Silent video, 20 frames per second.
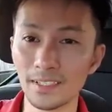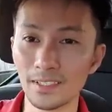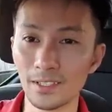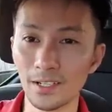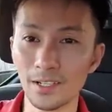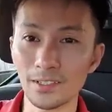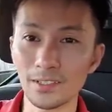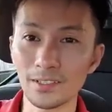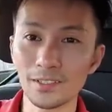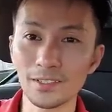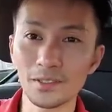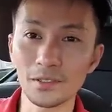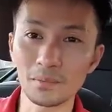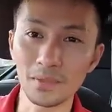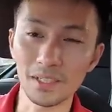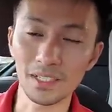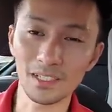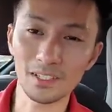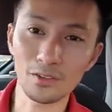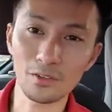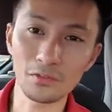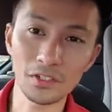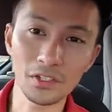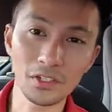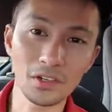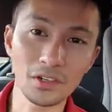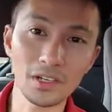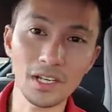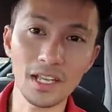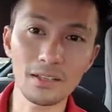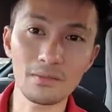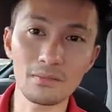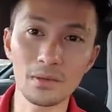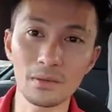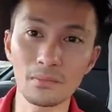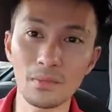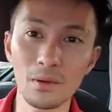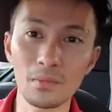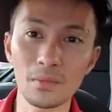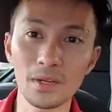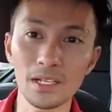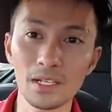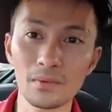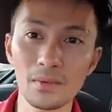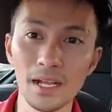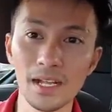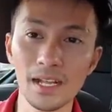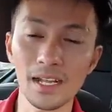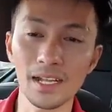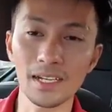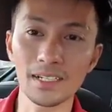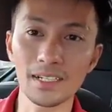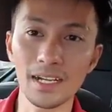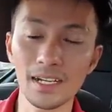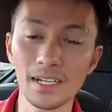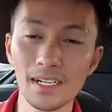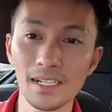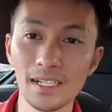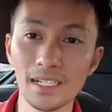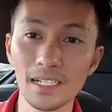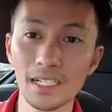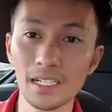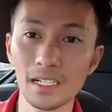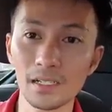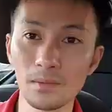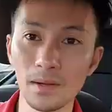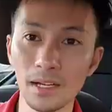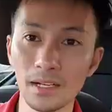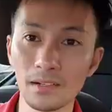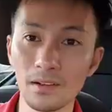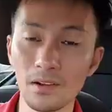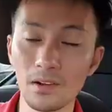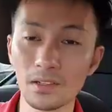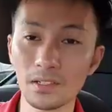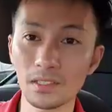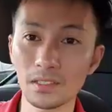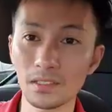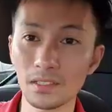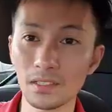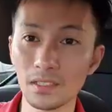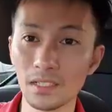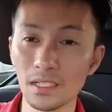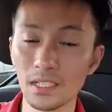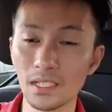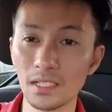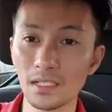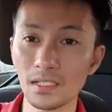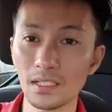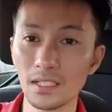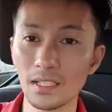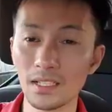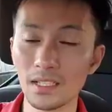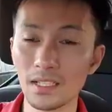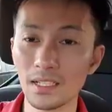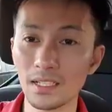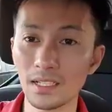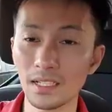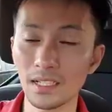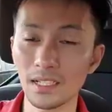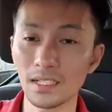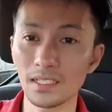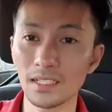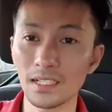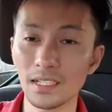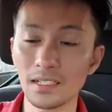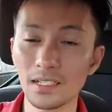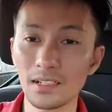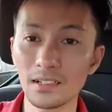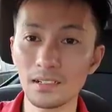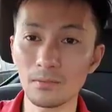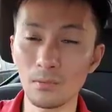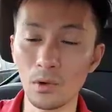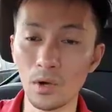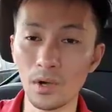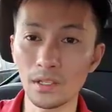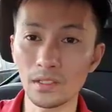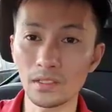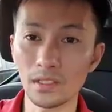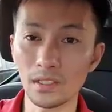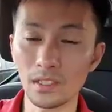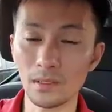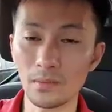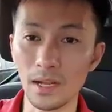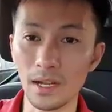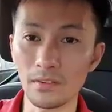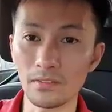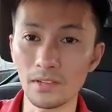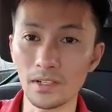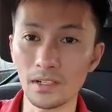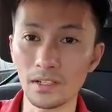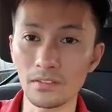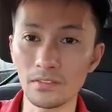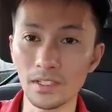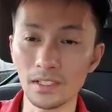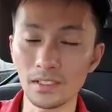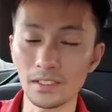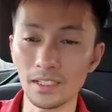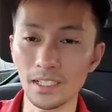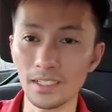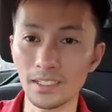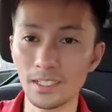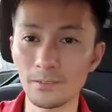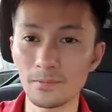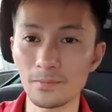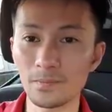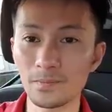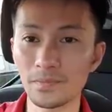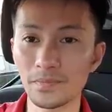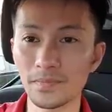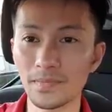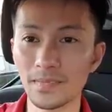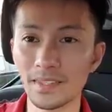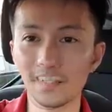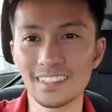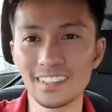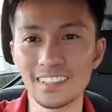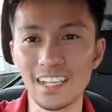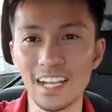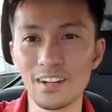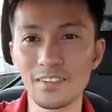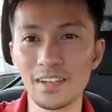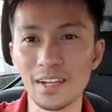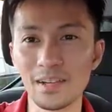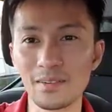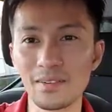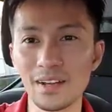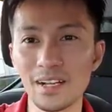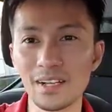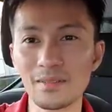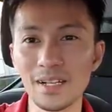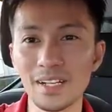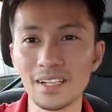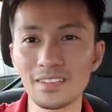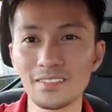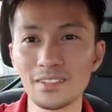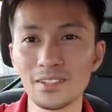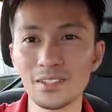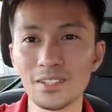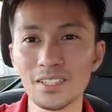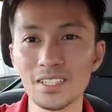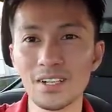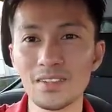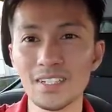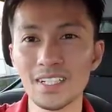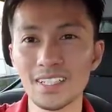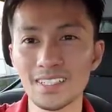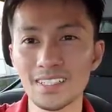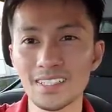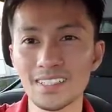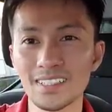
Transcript: Rồi mình kết thúc video ở đây. Mình mong là các bạn hãy đăng ký để các bạn có được những cái cái kiến thức bổ ích cho các bạn về việc tài chính. Xin chào và hẹn gặp lại các bạn video sau nha.